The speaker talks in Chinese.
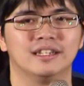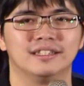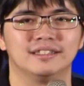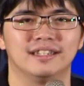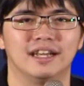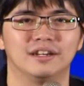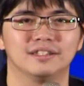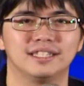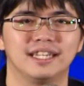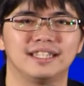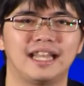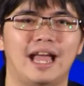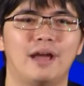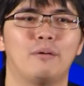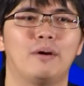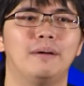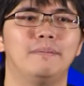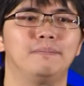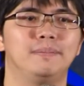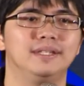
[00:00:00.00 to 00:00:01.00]
然后在台
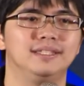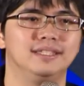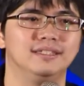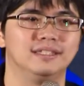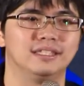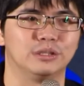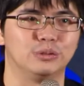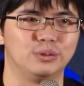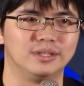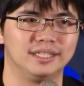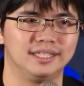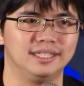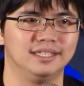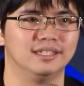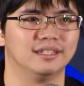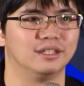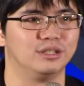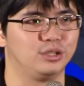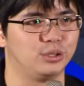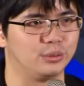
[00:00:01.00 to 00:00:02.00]
湾，毕竟哲学系
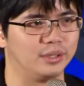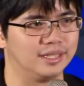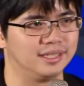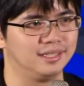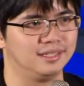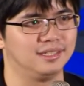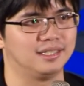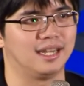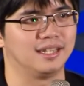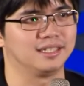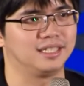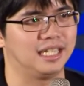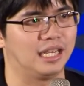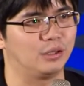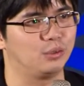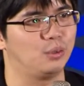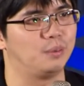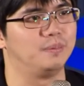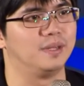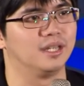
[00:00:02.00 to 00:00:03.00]
的就业市场
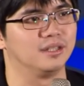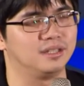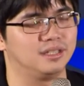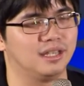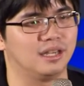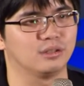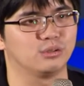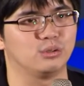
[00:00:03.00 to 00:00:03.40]
相对比较小，